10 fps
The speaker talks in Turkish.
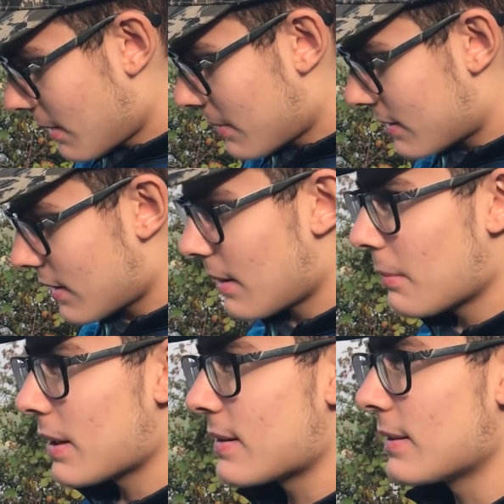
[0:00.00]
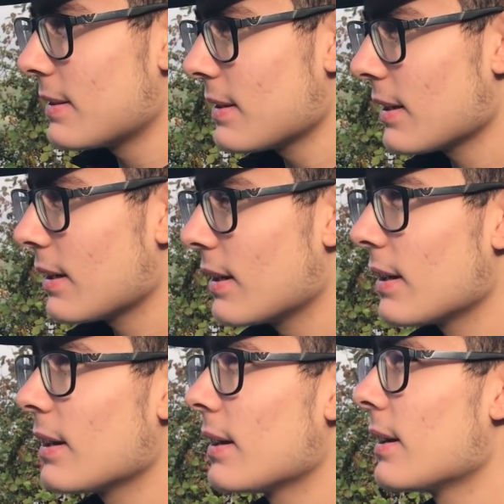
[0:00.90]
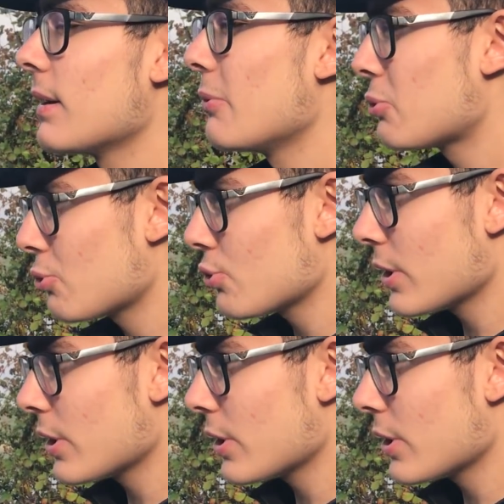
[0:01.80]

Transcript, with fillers: de Misna'dan bahsettik. E, üçüncü